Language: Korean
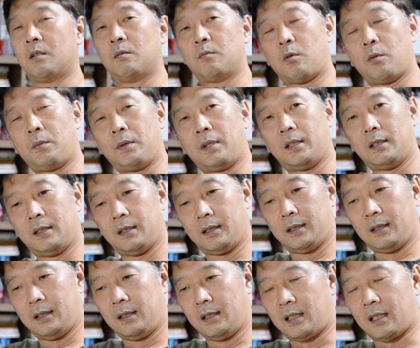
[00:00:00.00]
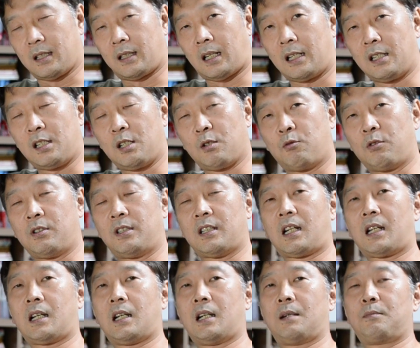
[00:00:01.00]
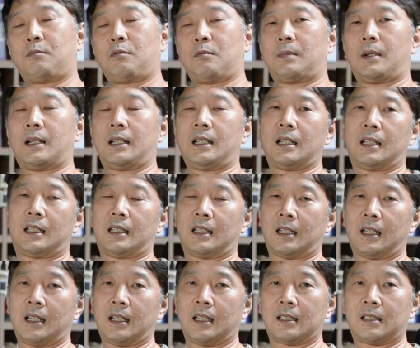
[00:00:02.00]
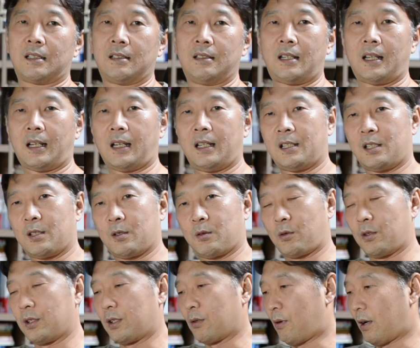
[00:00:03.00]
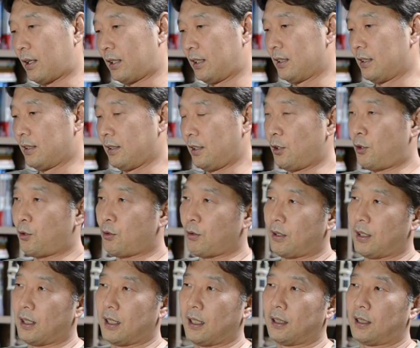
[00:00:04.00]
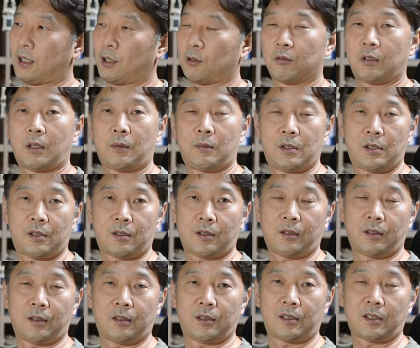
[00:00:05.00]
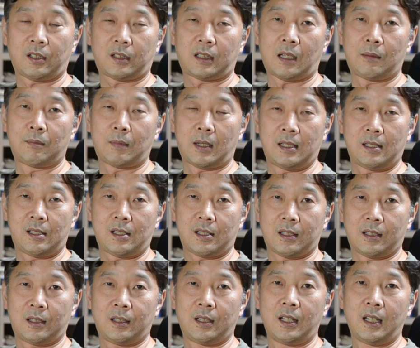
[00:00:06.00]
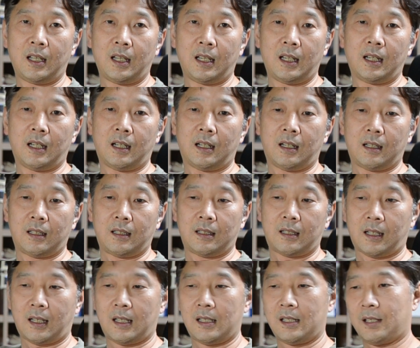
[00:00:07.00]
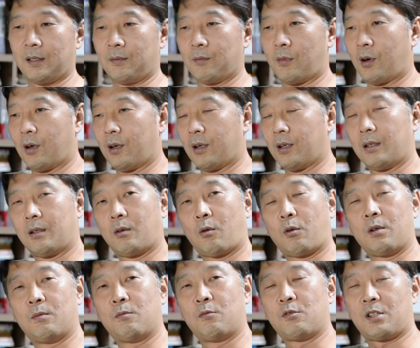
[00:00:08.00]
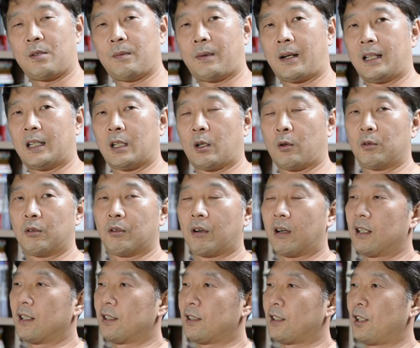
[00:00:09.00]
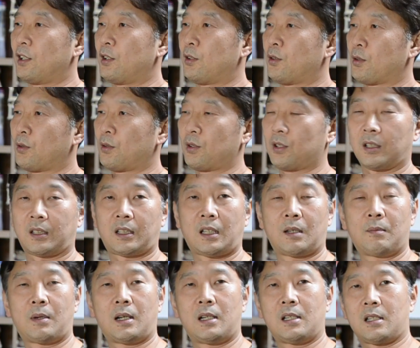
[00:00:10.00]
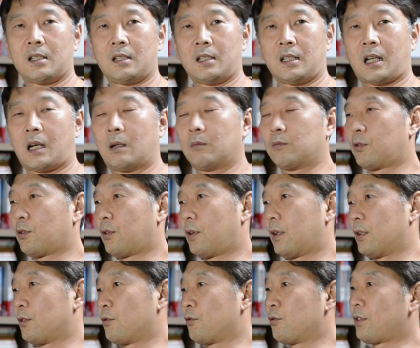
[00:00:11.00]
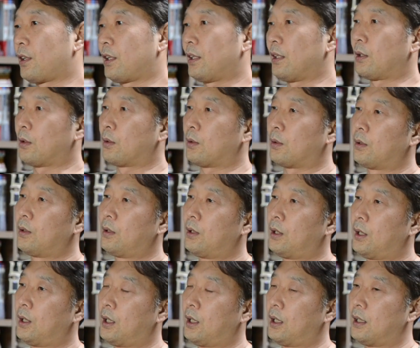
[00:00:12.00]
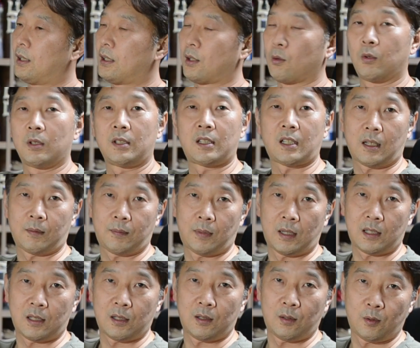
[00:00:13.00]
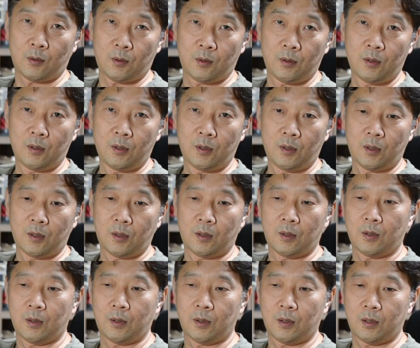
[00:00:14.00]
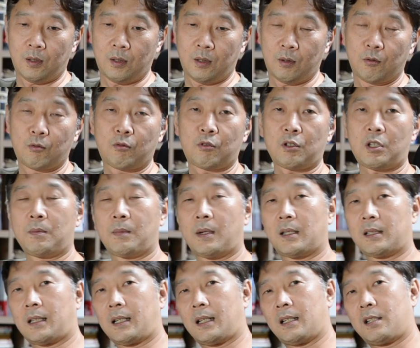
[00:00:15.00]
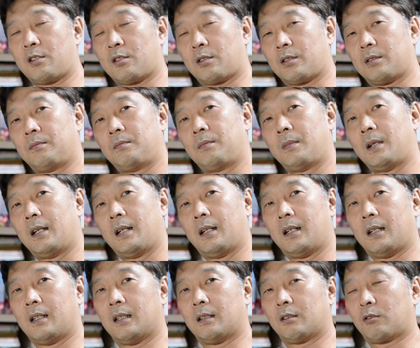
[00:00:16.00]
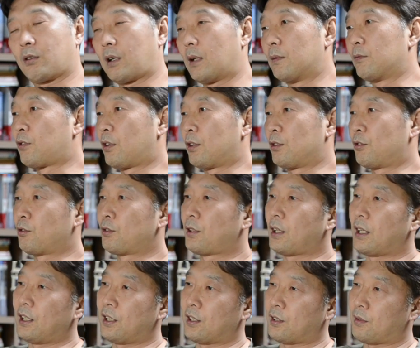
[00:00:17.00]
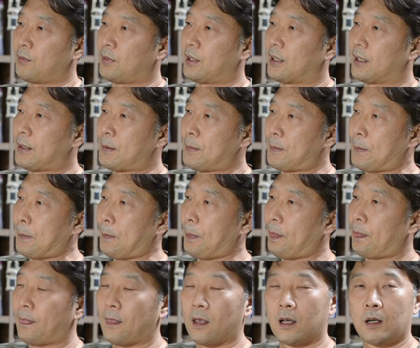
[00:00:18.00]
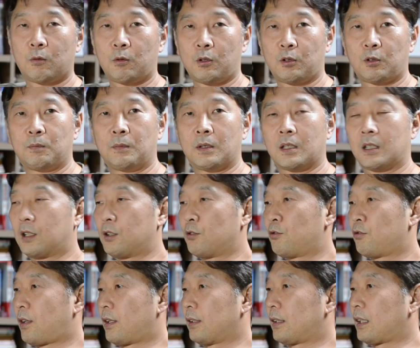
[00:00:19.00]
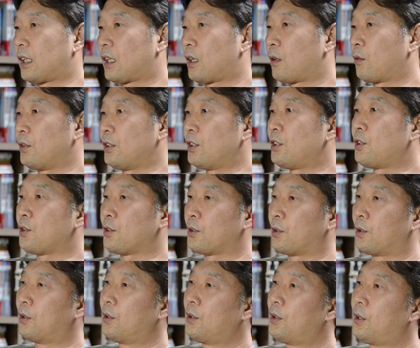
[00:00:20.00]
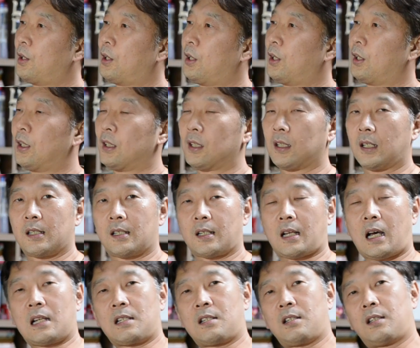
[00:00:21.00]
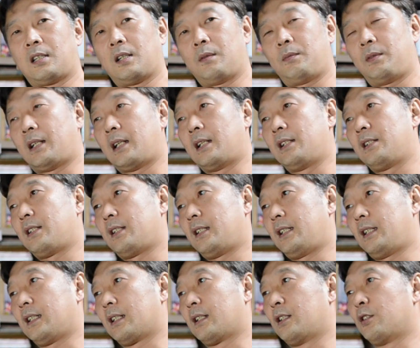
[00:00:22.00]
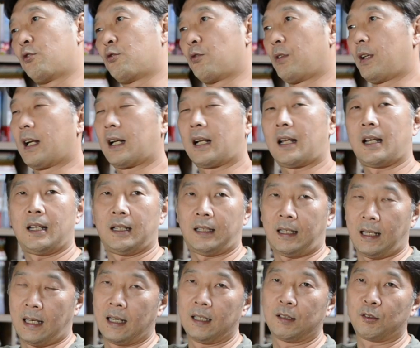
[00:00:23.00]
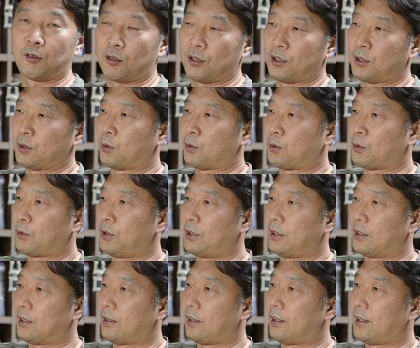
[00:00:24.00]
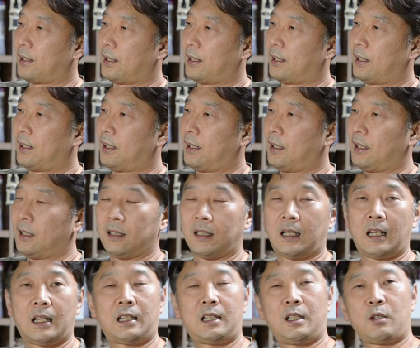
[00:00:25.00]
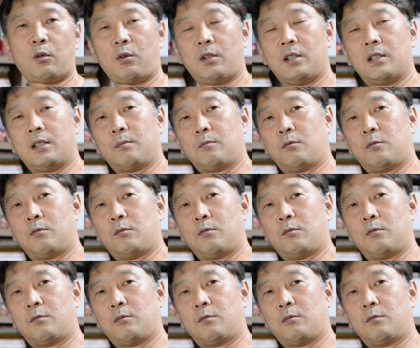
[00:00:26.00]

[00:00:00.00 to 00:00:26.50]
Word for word: 보면은 이제 단지 우리나라뿐만이 아니라 전 세계적으로 이제 환경 이슈가 대두되면서 석탄 발전 아, 여러 가지 뭐 오염물질 많이 나온다고 알려져 있죠. 석탄 발전이 감소하는 추세 있고 이제 원자력 발전도 어, 후쿠시마 사례처럼 아, 감소한 추세에 있습니다. 그러니까 우리도 뭐 그런 추세를 따라가고 있죠. 그래서 가스 터빈 엔진이 그 중에 하나의 대안으로서 오르고 있는데 대기 오염